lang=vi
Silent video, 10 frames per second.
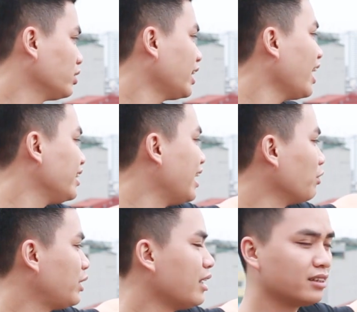rất là nhiều
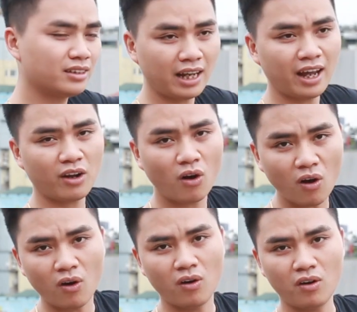tiếng xe
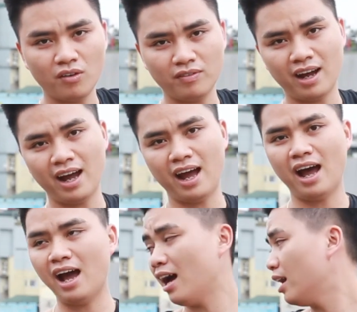cộ
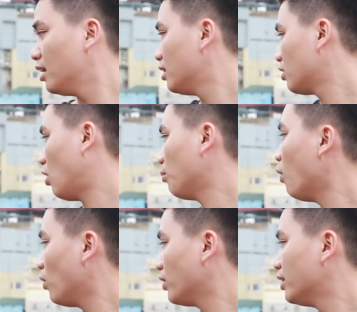và khói
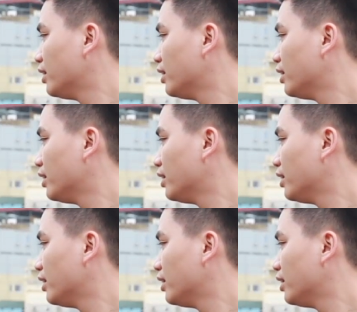bụi.